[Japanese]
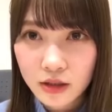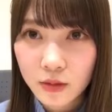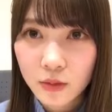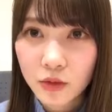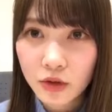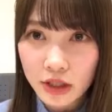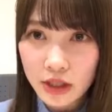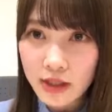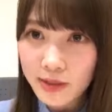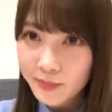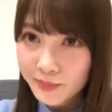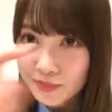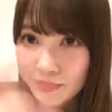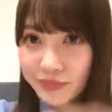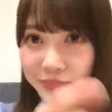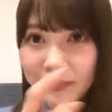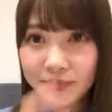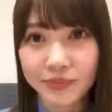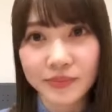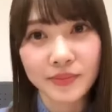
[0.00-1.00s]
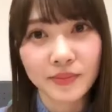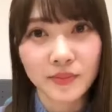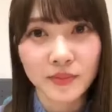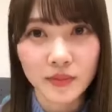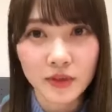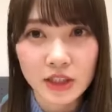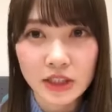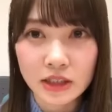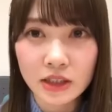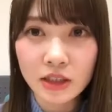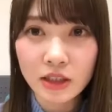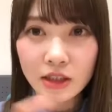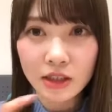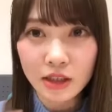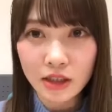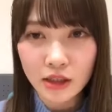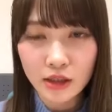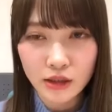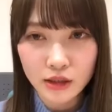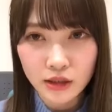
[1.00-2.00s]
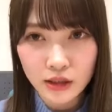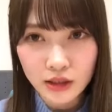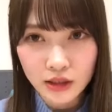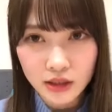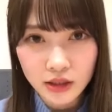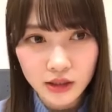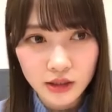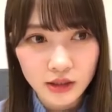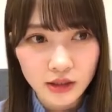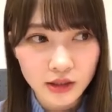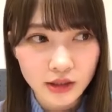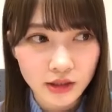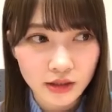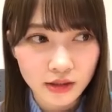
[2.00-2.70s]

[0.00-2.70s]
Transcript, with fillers: でもね、絶対ね、